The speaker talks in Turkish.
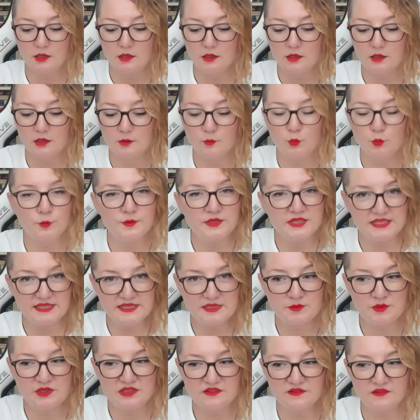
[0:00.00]
E, böyle bir
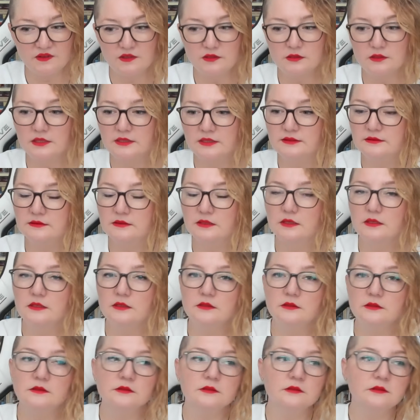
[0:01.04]
hizmet var. Hatta
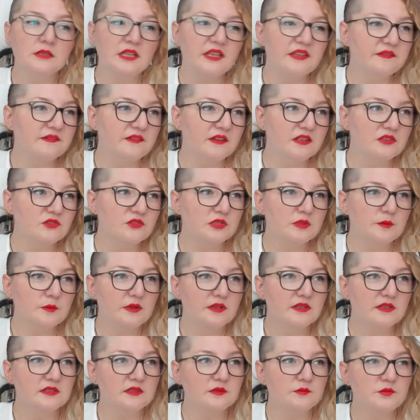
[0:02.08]
e, evvelce de
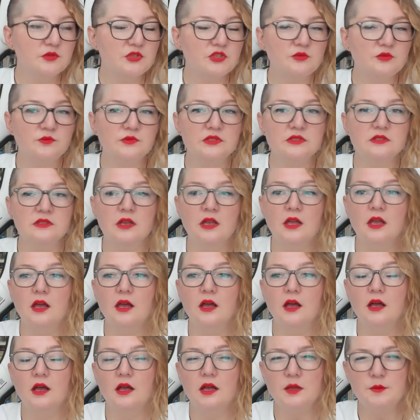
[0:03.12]
bahsetmişimdir.
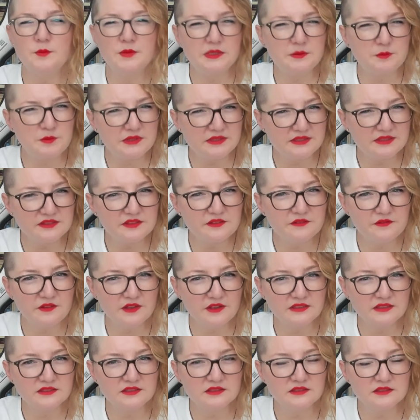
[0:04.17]
Ahmet Mithat
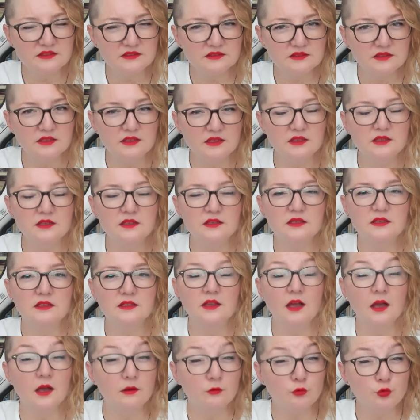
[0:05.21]
Efendi'nin e,
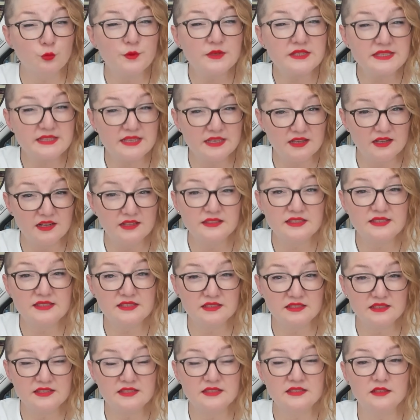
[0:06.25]
Avrupa seyahati
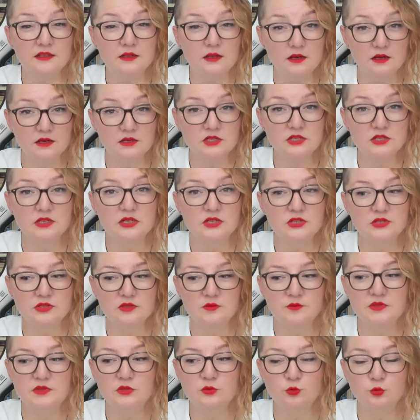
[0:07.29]
sırasında karşılaştığı
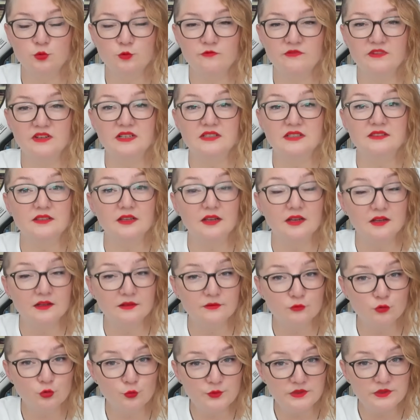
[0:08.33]
bir durum vardı.
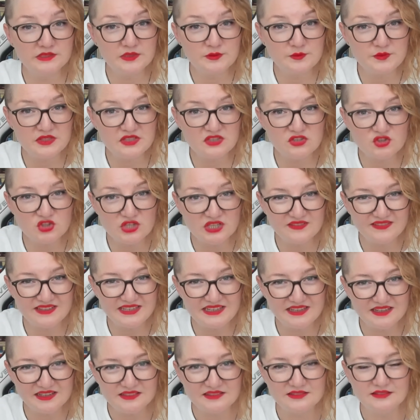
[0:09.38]
Avrupa'da bir
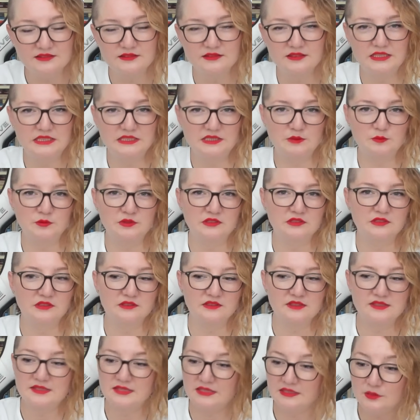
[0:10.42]
cevelan kitabının adı
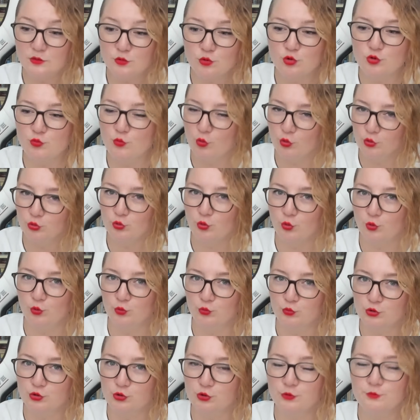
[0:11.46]
sanıyorum orada
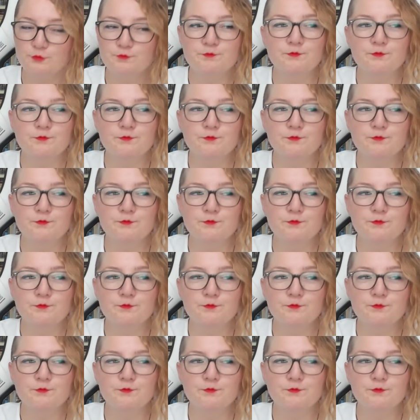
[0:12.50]
okumuştum.